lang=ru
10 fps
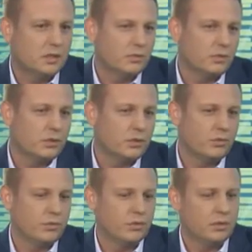за
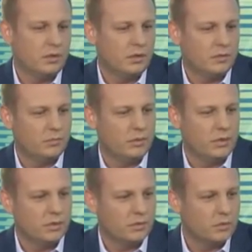помощью и в
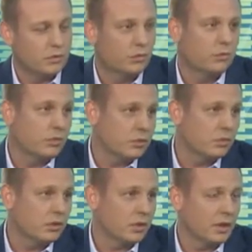Министерство физкультуры и
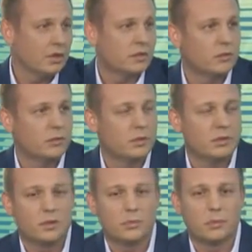спорта Архангельской
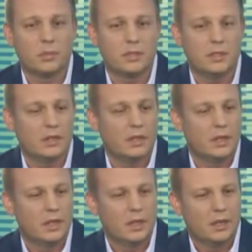области, попросили
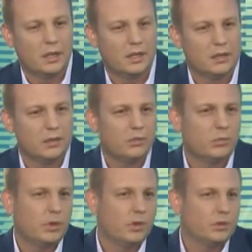э,
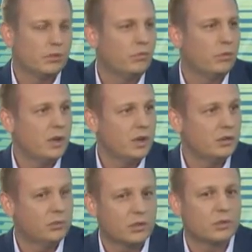некую поддержку в мэрии.
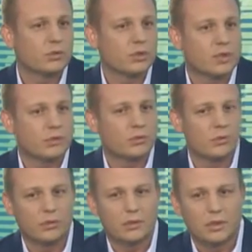Ну, скажу сразу,
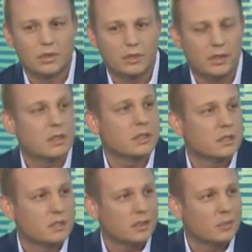что, наверное, и нас
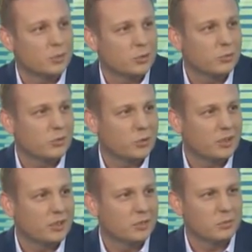не знаем, может быть,
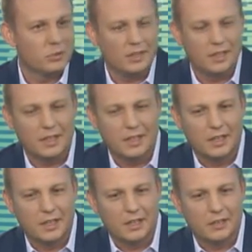поэтому, да.
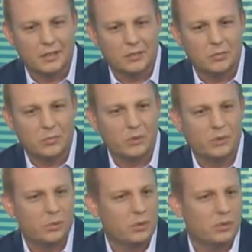Э, мы
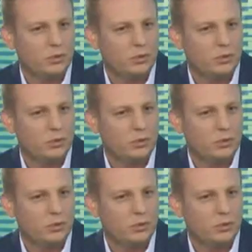ее на первый